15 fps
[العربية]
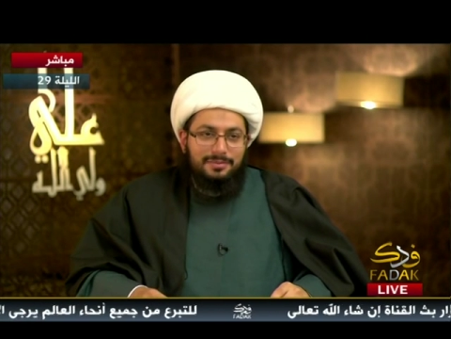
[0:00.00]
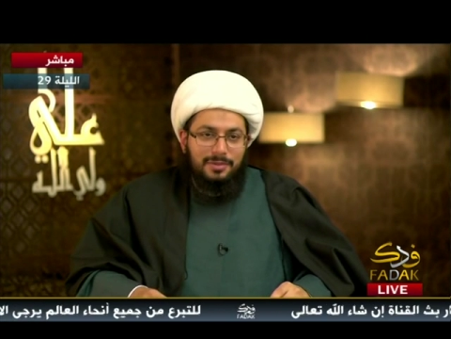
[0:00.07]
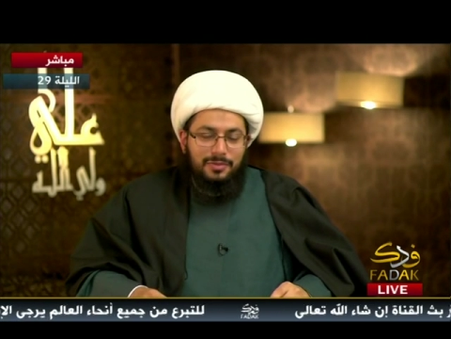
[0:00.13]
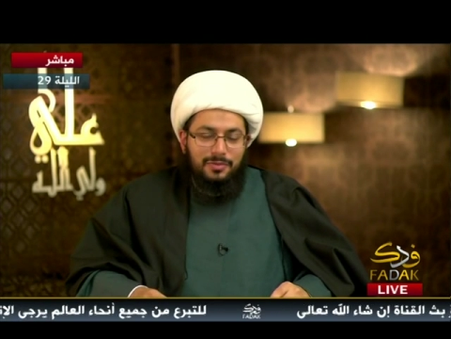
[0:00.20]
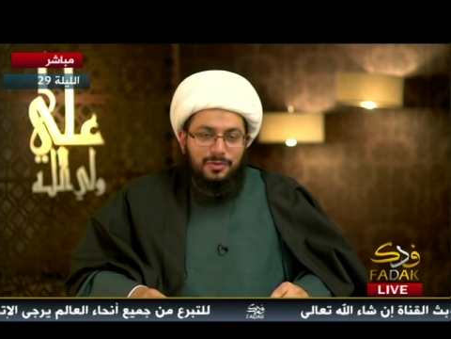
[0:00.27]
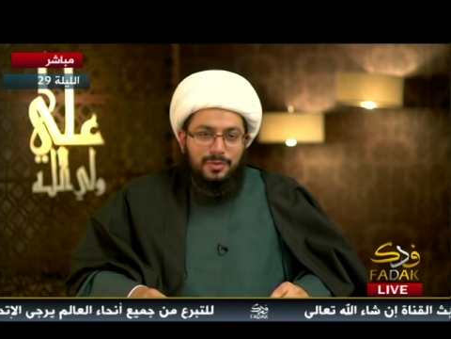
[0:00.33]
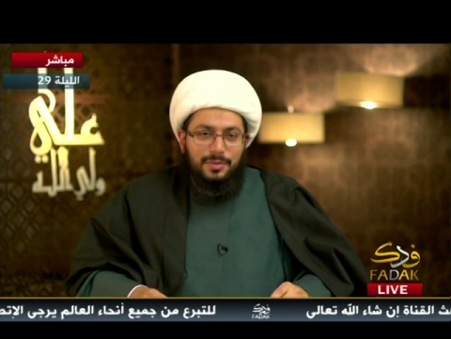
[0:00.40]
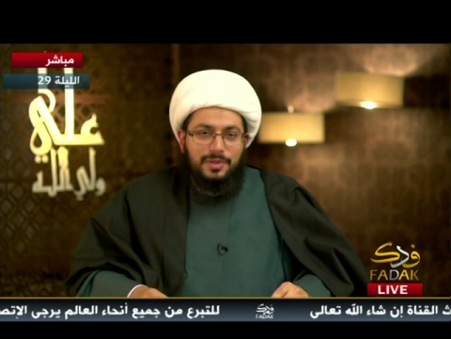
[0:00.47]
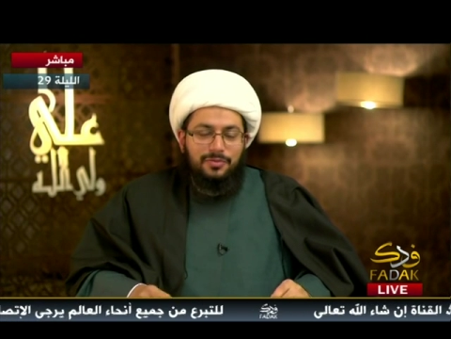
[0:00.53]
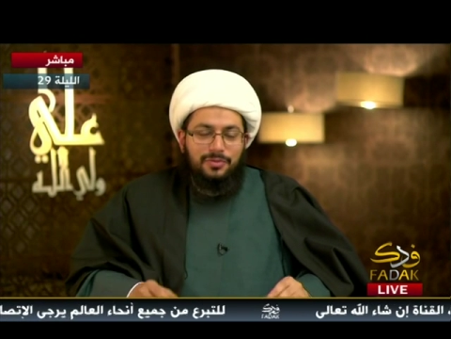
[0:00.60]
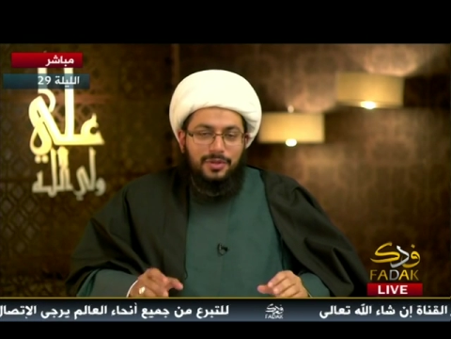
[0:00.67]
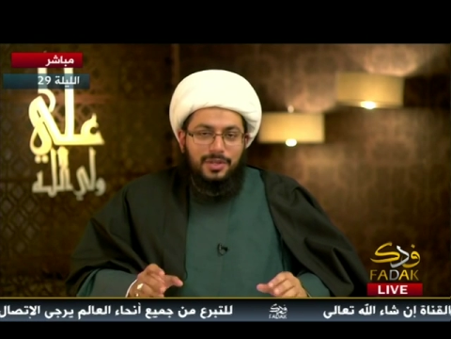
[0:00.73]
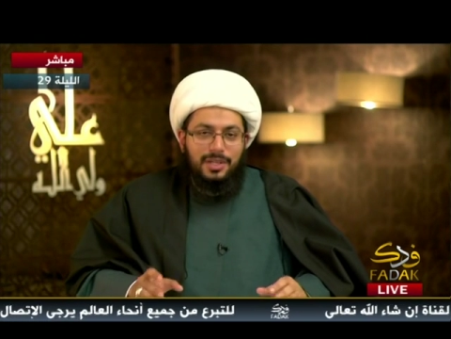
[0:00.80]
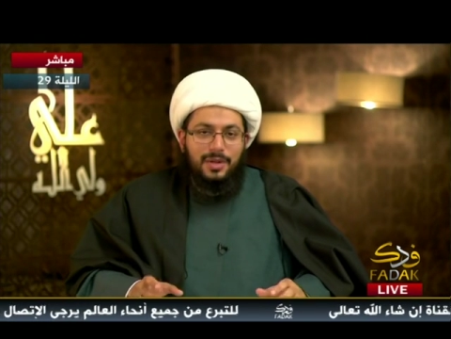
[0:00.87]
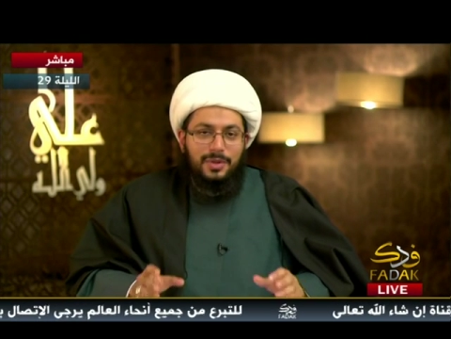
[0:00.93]
مفهوم
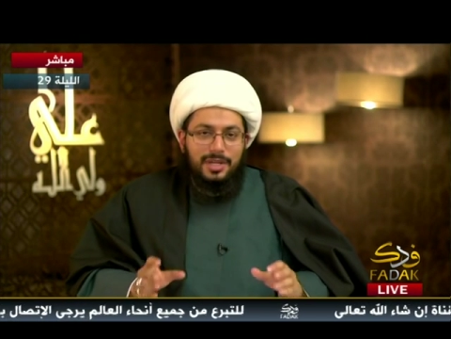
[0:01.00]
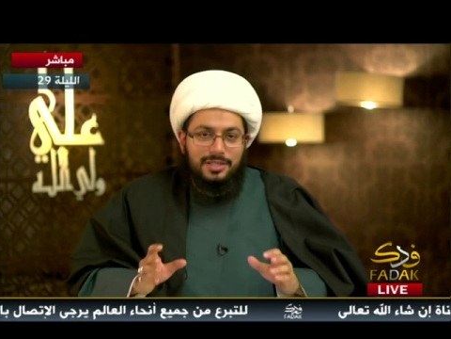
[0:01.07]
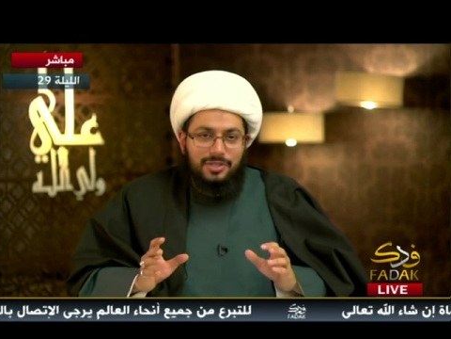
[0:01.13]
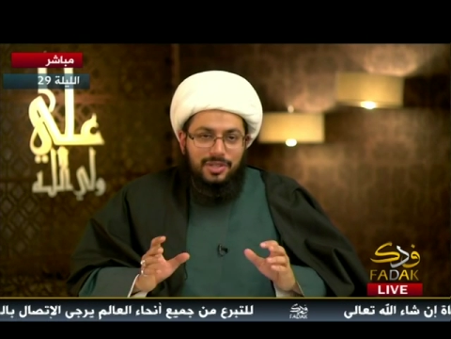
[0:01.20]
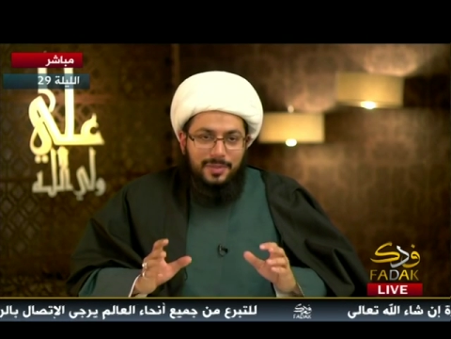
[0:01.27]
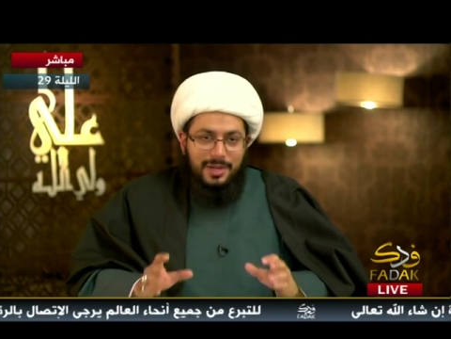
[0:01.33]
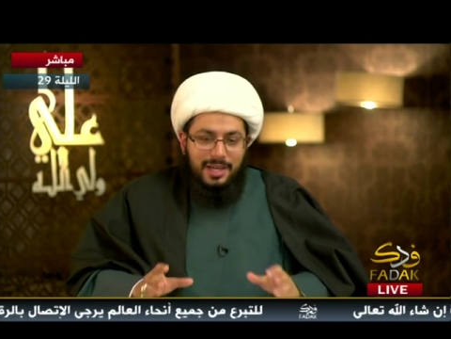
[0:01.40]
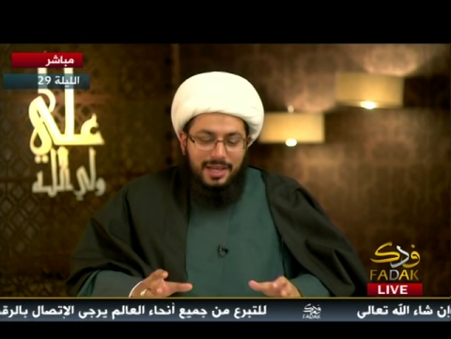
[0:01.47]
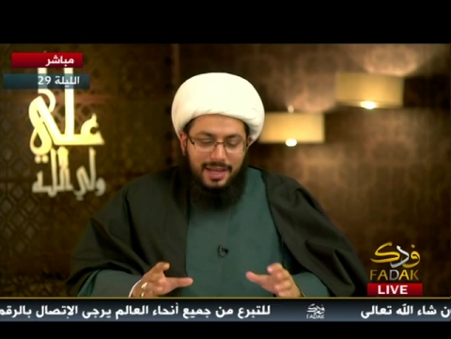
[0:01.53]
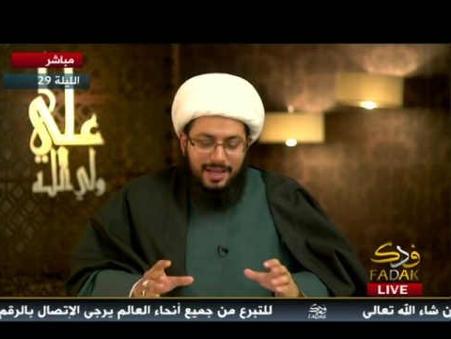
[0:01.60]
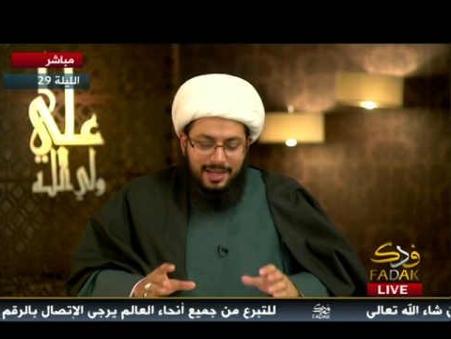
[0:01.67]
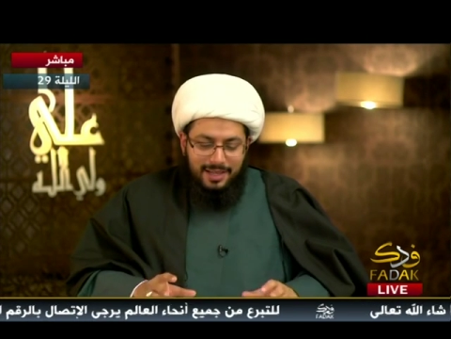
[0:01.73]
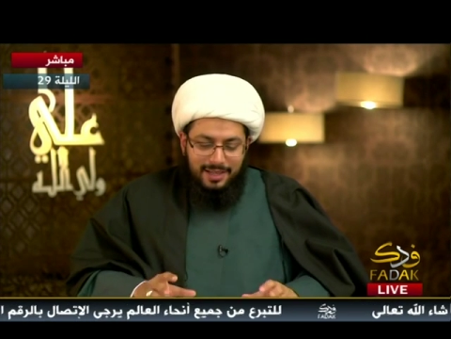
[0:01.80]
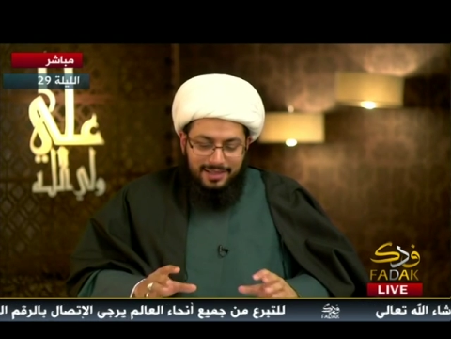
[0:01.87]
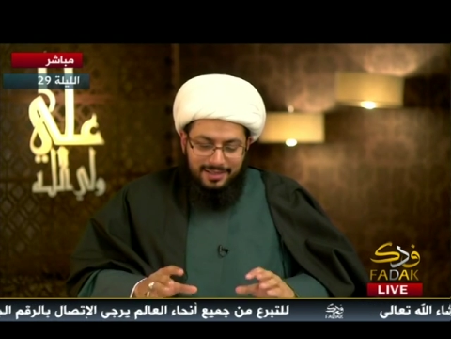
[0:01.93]
الفرقه
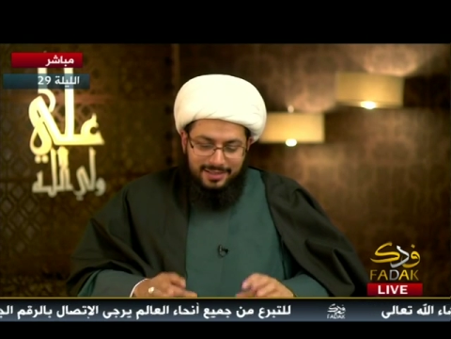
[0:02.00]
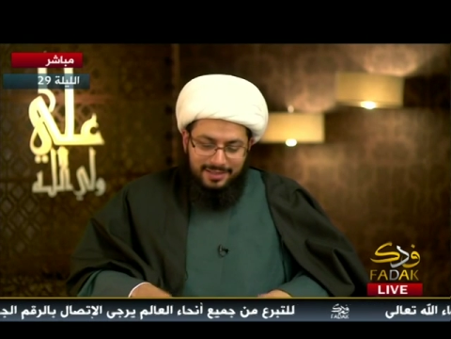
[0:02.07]
والجماعه